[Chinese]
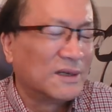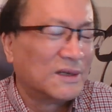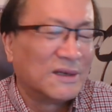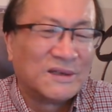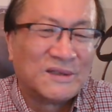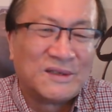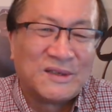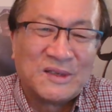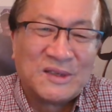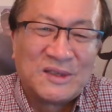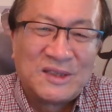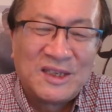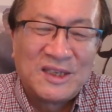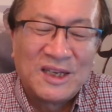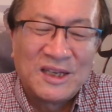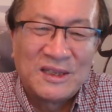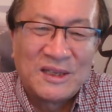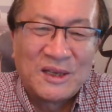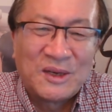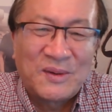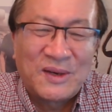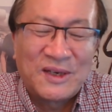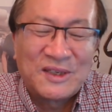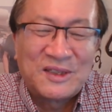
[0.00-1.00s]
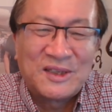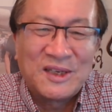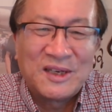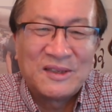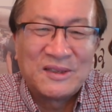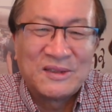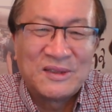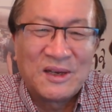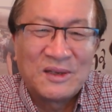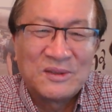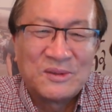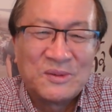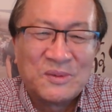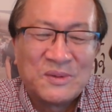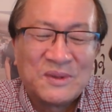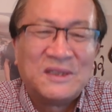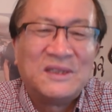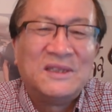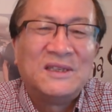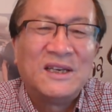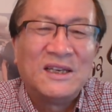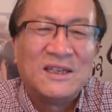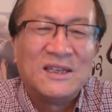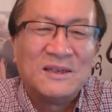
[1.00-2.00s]
这个现代化战争当中
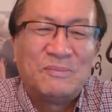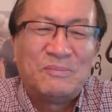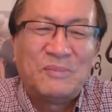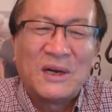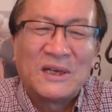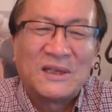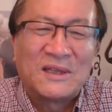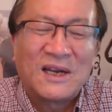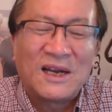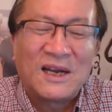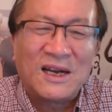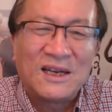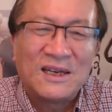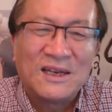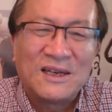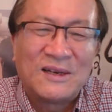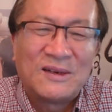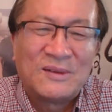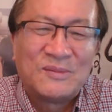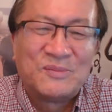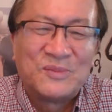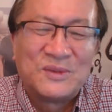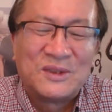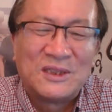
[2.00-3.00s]
一夜的崩塌呀！